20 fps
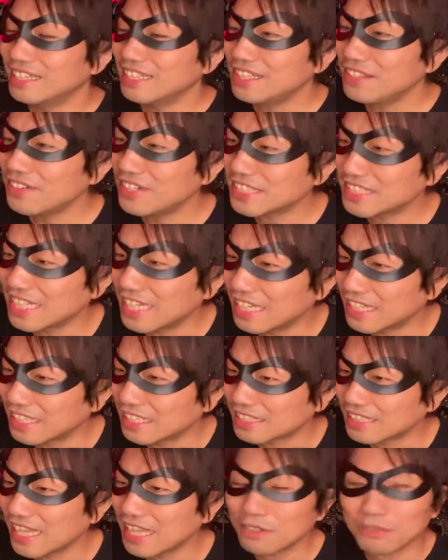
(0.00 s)
ではじゃ
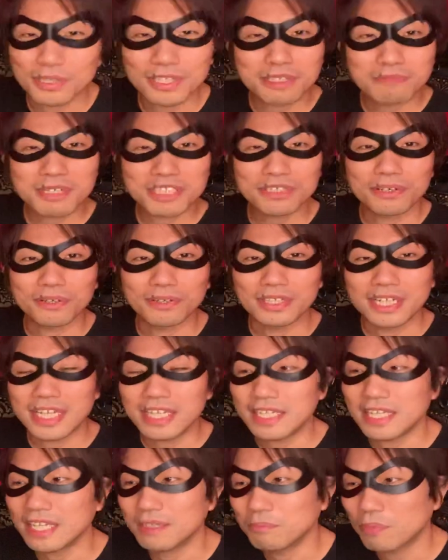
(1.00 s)
あ最後いきましょう。
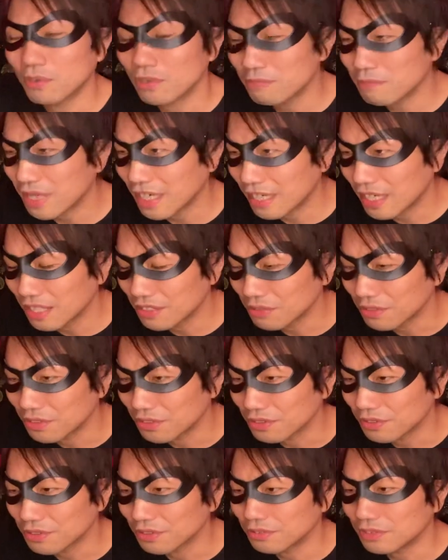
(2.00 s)
レイレイ、ポール・マッカートニー
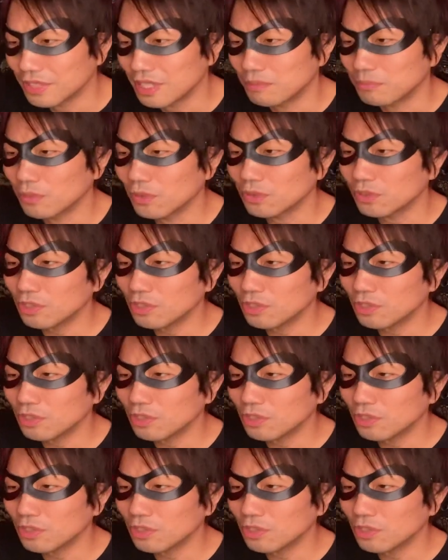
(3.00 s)
の曲で最